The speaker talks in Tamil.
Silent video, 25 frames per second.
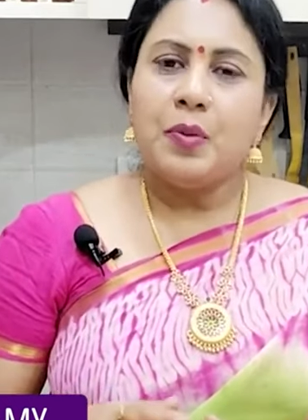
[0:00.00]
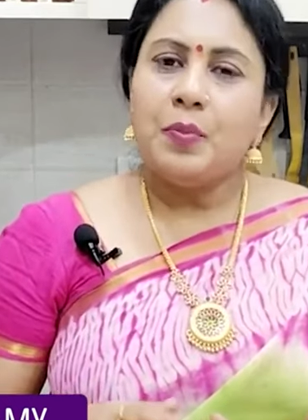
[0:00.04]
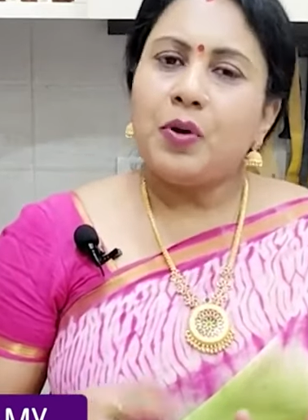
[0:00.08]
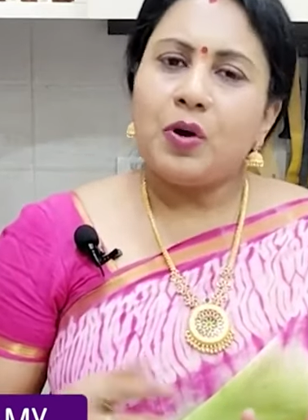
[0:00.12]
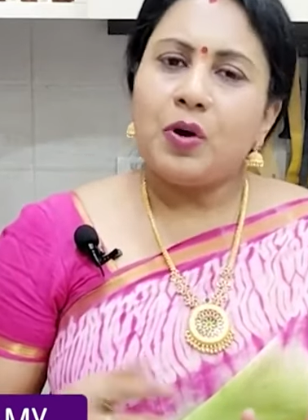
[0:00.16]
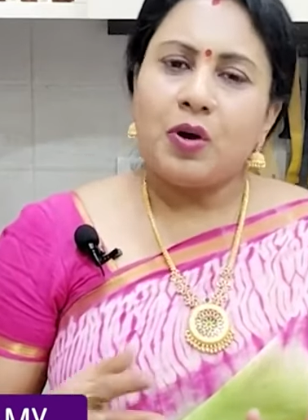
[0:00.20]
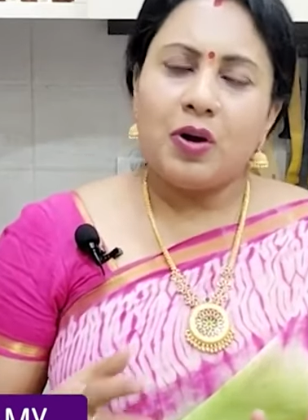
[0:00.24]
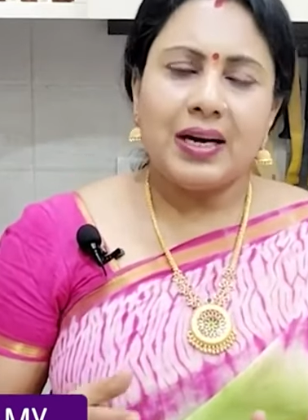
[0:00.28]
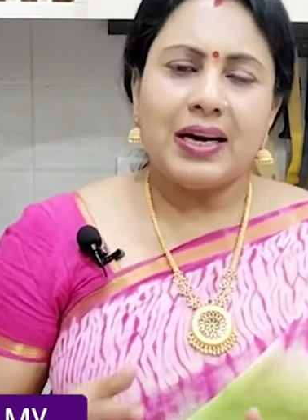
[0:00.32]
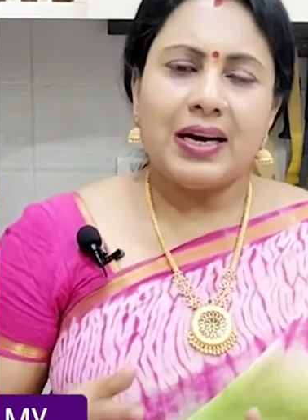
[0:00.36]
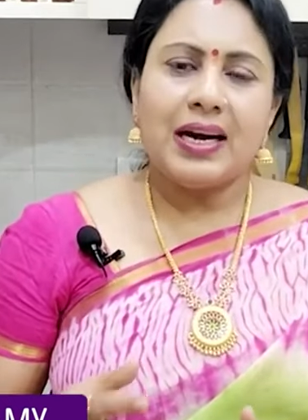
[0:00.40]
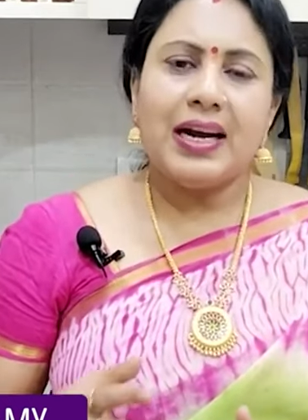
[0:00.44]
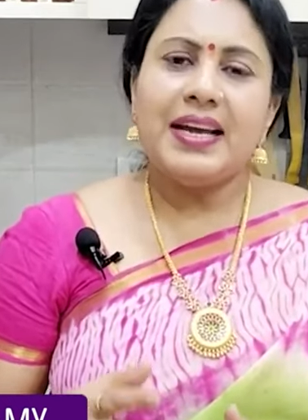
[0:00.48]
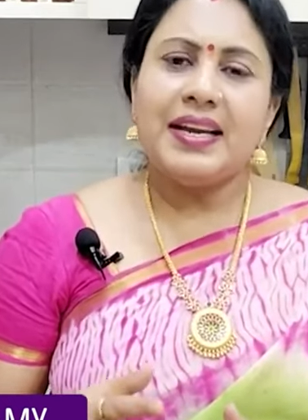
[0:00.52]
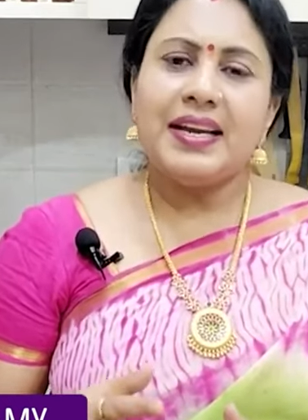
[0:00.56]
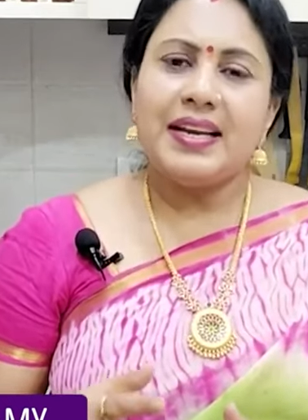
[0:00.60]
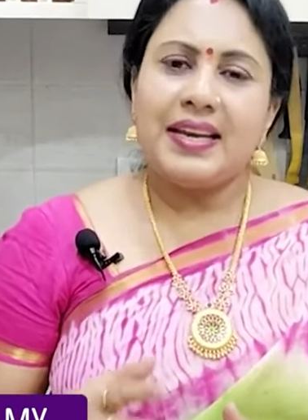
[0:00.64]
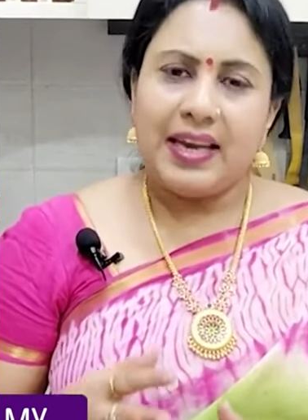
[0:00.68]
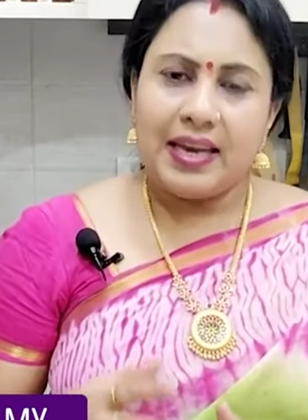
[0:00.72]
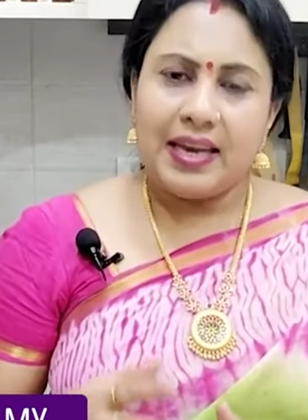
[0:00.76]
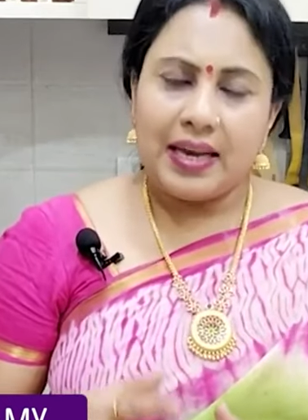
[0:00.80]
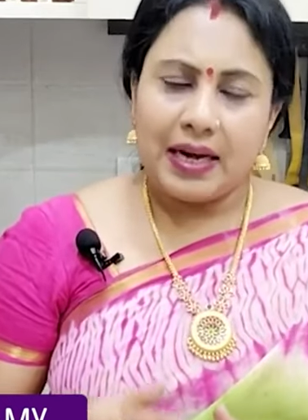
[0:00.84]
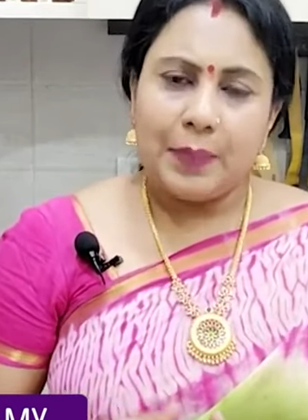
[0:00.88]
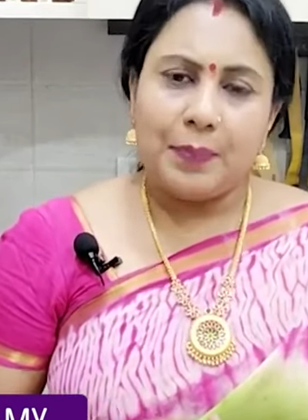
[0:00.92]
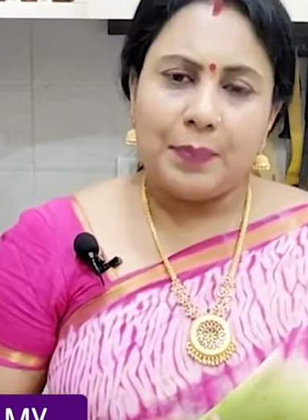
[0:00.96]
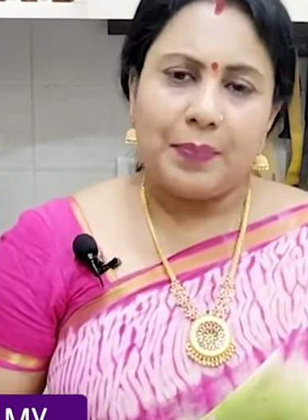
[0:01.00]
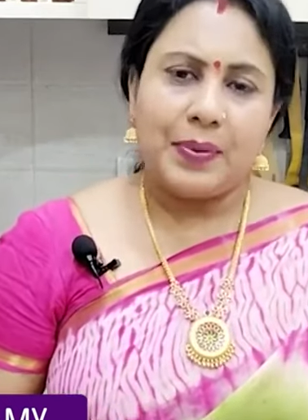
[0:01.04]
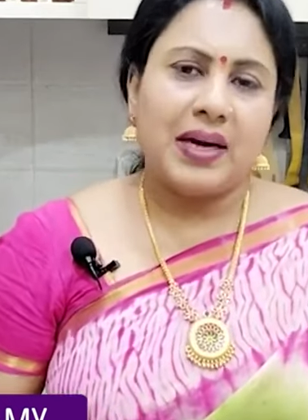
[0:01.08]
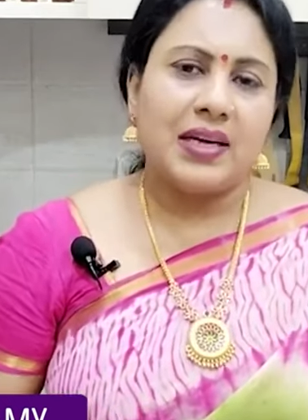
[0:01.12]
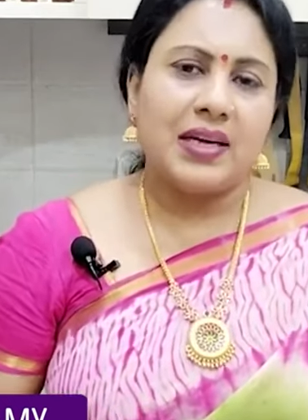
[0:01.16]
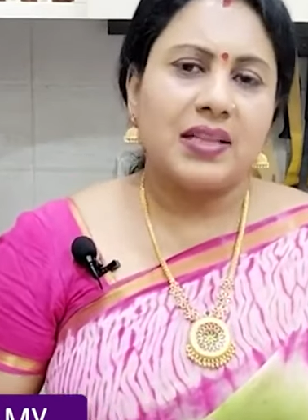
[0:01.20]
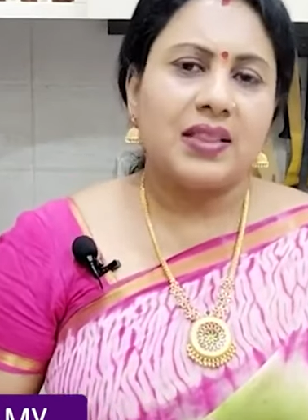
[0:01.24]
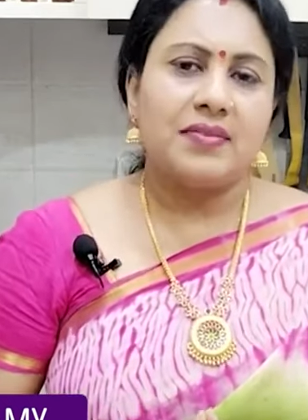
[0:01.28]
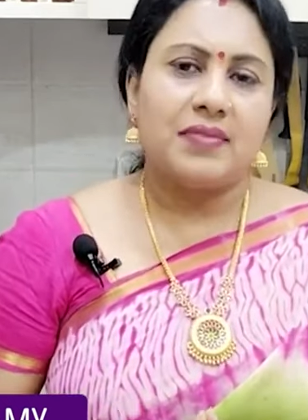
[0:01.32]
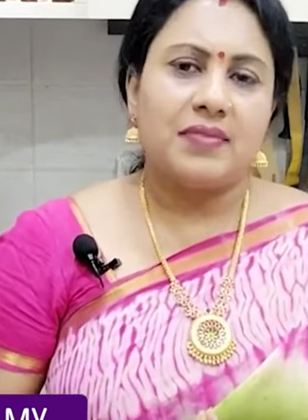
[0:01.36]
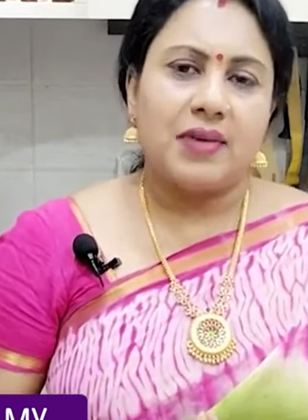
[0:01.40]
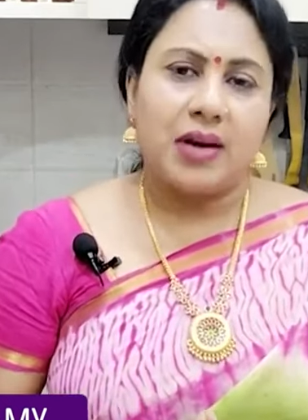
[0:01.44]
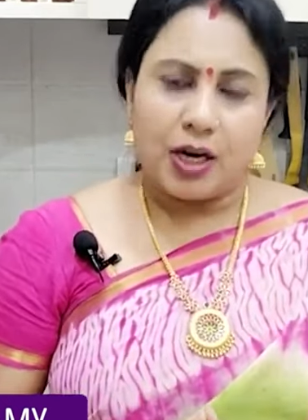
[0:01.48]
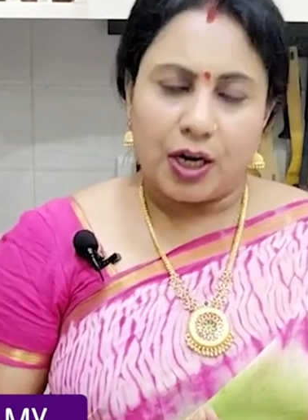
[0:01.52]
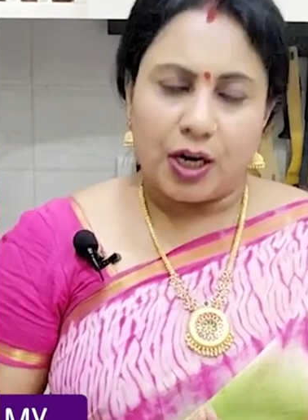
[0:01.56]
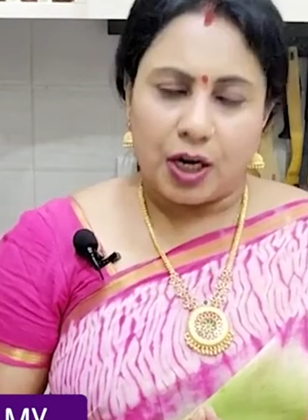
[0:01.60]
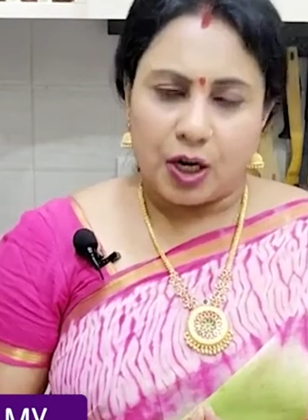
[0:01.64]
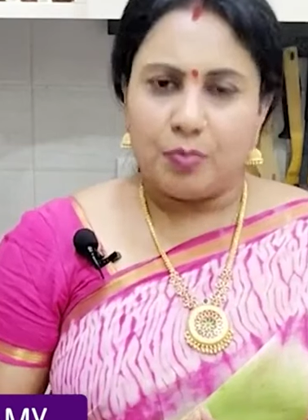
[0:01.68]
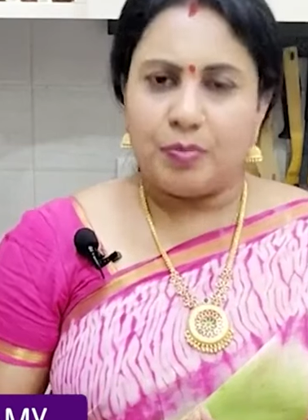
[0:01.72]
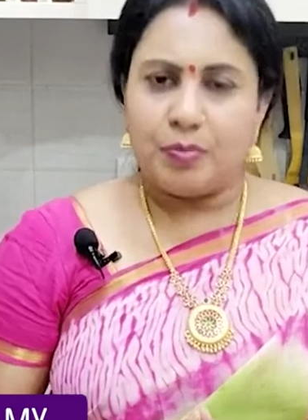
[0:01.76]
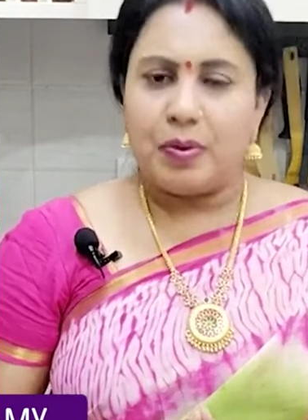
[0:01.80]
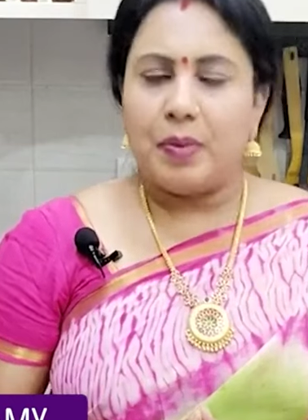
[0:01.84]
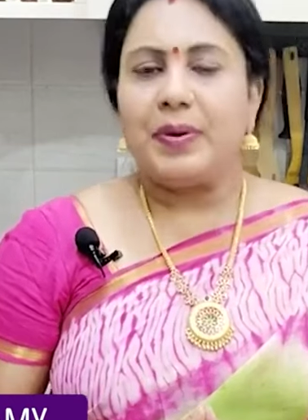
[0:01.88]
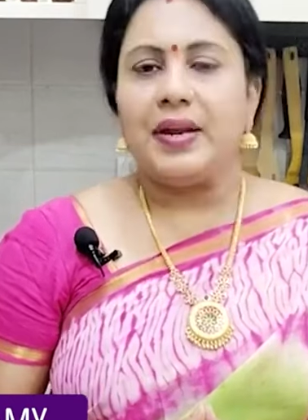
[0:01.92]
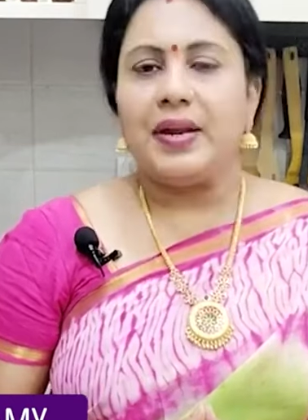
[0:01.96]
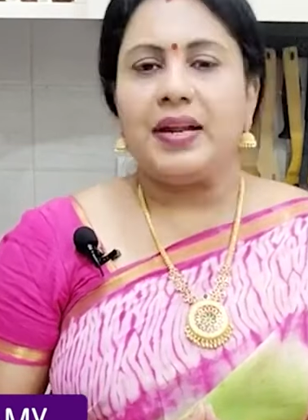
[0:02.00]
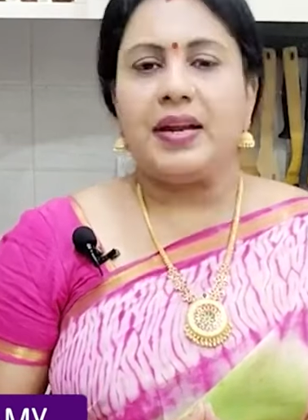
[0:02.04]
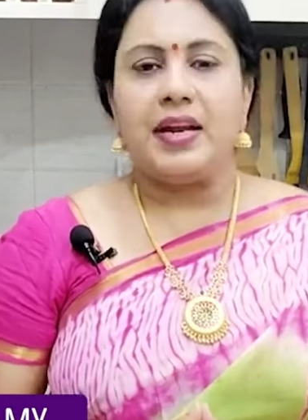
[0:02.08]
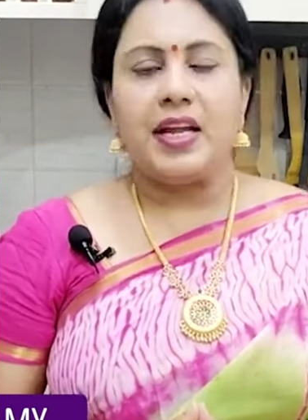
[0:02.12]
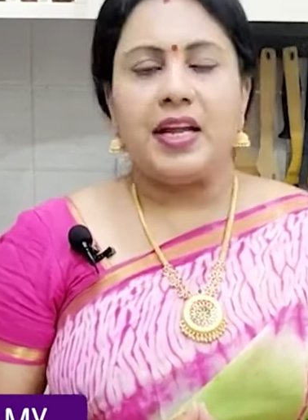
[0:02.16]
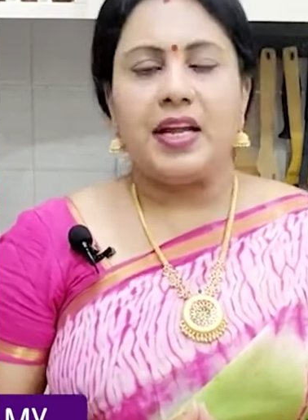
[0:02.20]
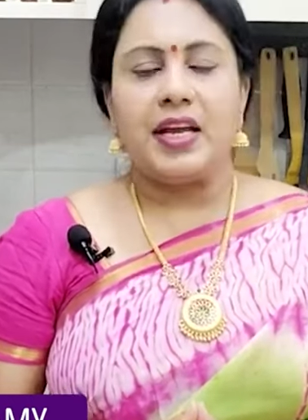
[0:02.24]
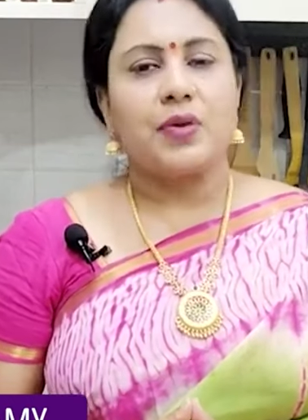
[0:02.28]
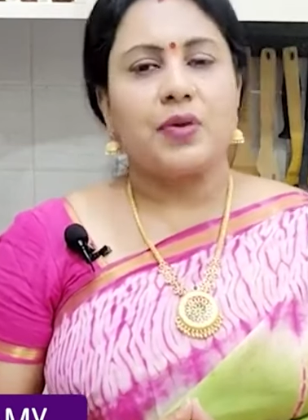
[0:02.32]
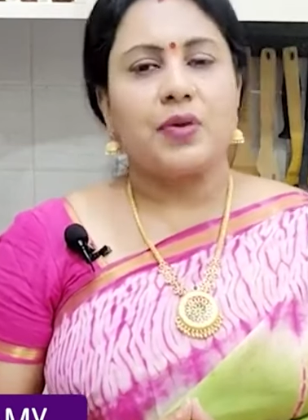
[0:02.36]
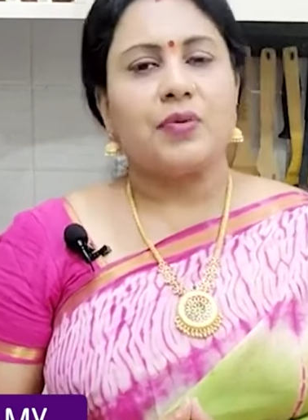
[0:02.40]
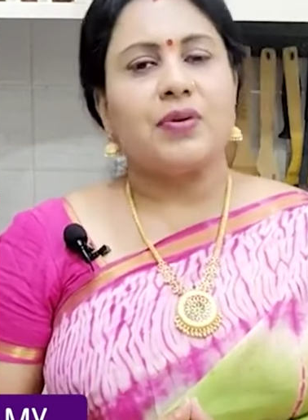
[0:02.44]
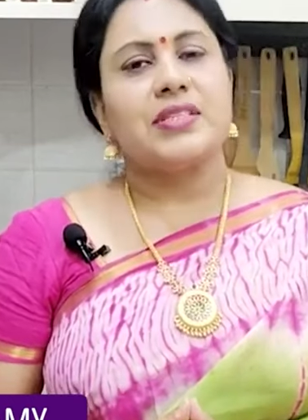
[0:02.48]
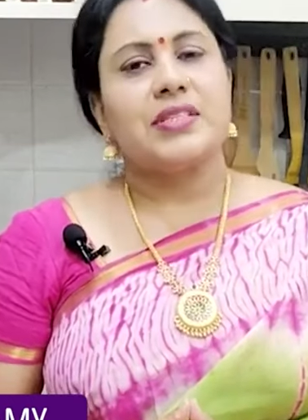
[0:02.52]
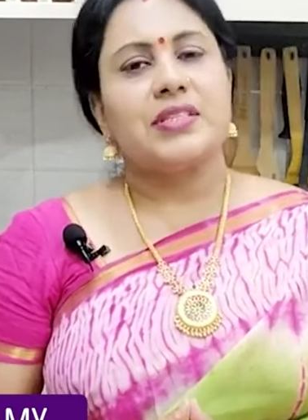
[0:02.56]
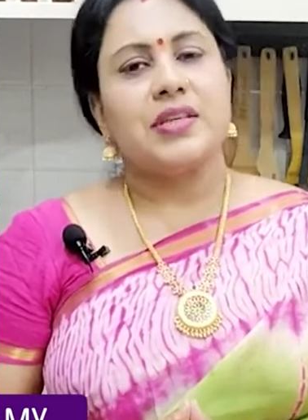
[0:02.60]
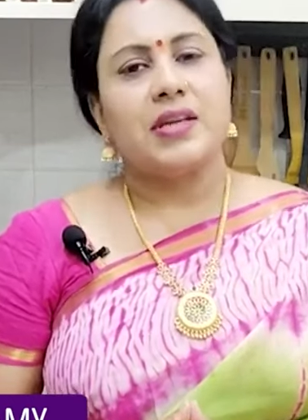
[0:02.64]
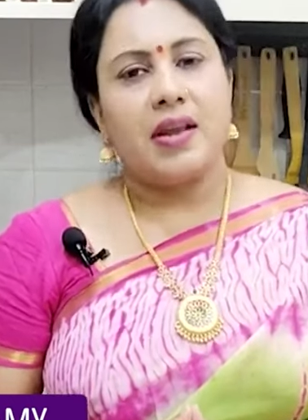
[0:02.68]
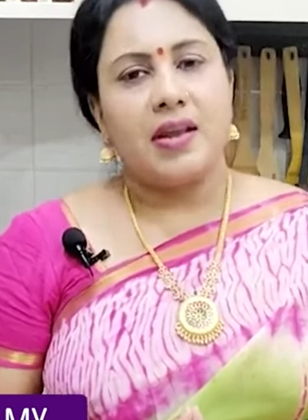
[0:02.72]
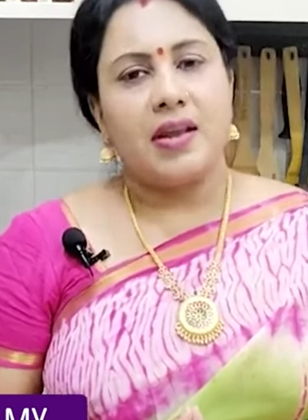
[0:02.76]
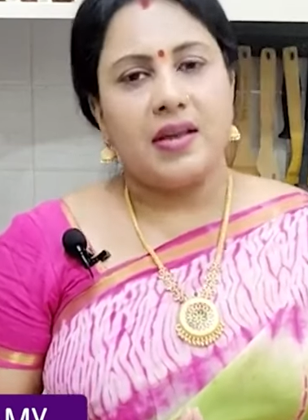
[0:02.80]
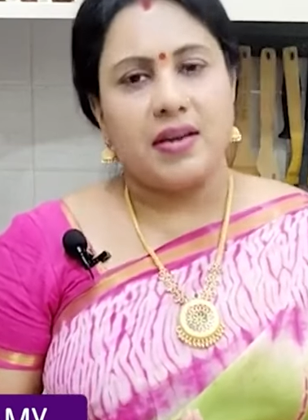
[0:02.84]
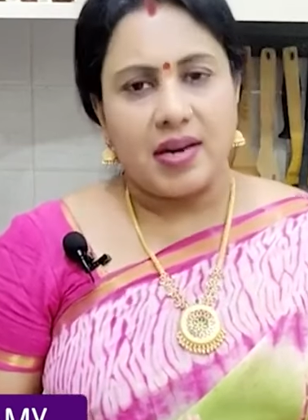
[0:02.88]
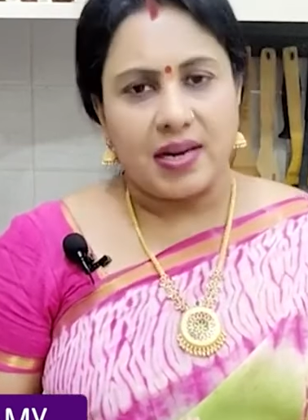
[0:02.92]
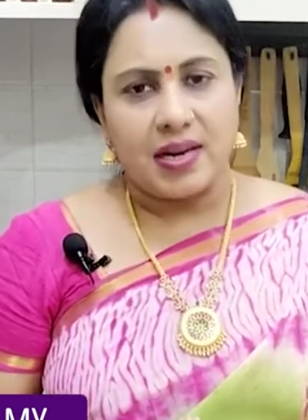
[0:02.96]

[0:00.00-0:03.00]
பொருள்களை நேரில் பார்த்து வாங்கணும் அப்படின்னு நினைக்கிறவங்க சென்னை